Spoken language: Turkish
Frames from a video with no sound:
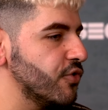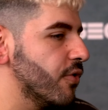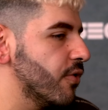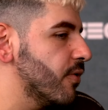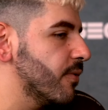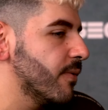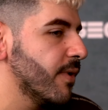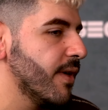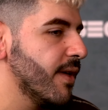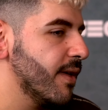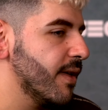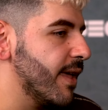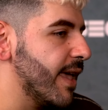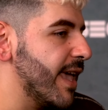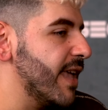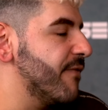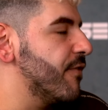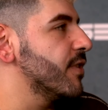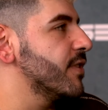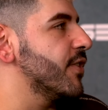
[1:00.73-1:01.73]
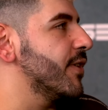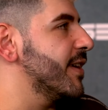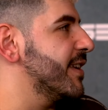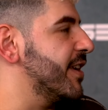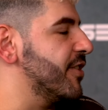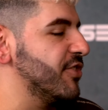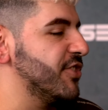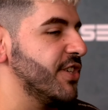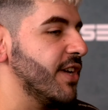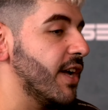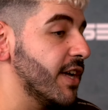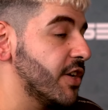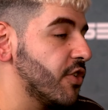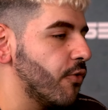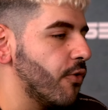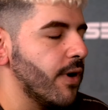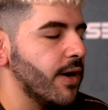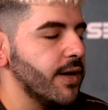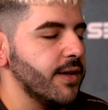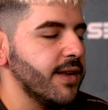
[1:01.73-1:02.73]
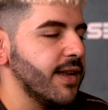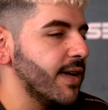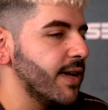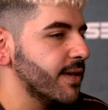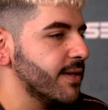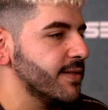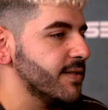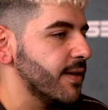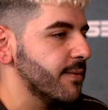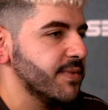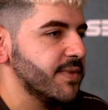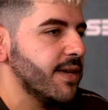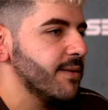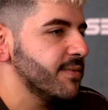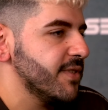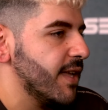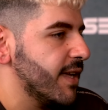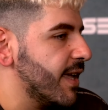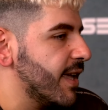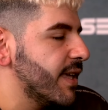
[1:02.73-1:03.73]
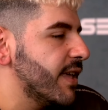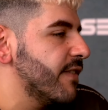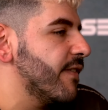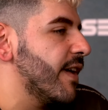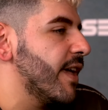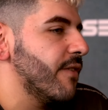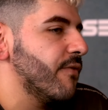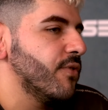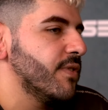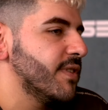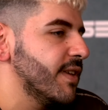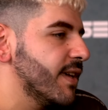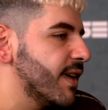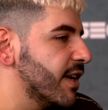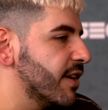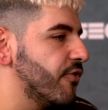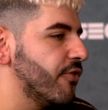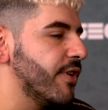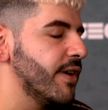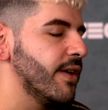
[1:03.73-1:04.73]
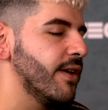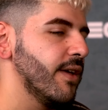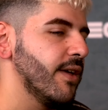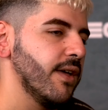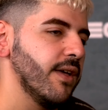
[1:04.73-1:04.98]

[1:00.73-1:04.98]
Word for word: biraz telkinde bulunmaya başladım. I cry like sometimes like I give everything I cry.